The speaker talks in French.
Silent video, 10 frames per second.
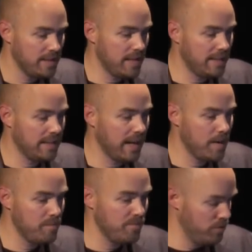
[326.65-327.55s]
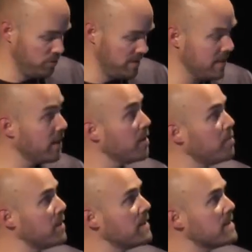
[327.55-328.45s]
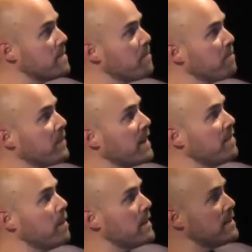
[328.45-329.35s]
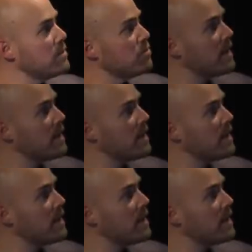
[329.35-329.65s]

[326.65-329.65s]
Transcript: Quel drame, va nous dire Piketty. Évidemment, c'est du